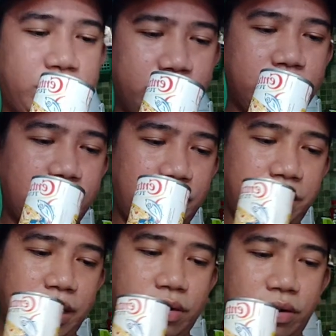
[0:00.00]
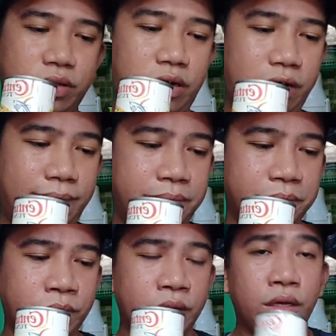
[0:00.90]
siya dun sa nabili ko, no?
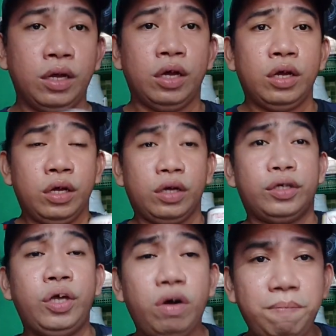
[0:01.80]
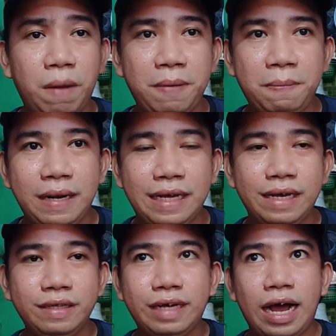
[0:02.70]
So, kung
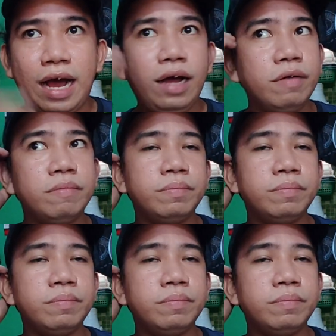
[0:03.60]
papipiliin ka,